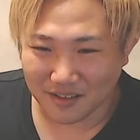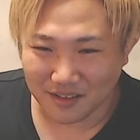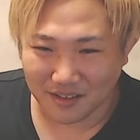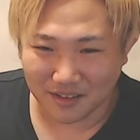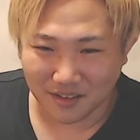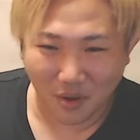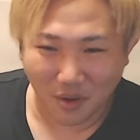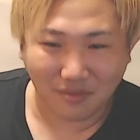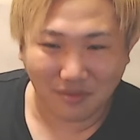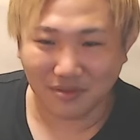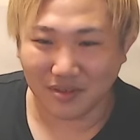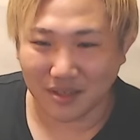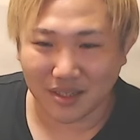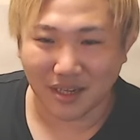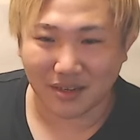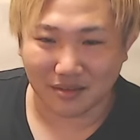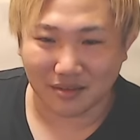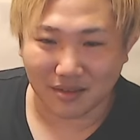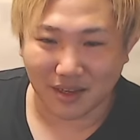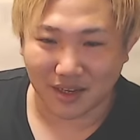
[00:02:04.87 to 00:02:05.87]
どこ行った
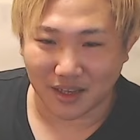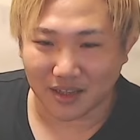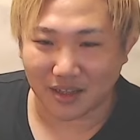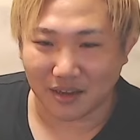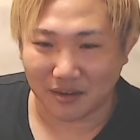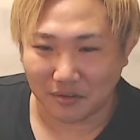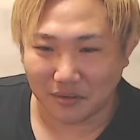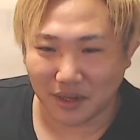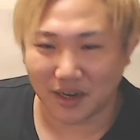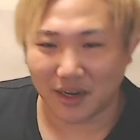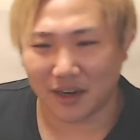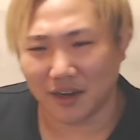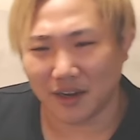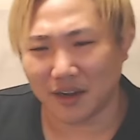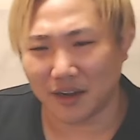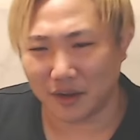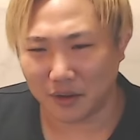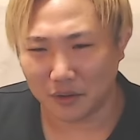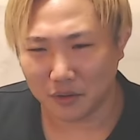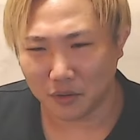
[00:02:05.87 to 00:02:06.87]
のって話なの。だから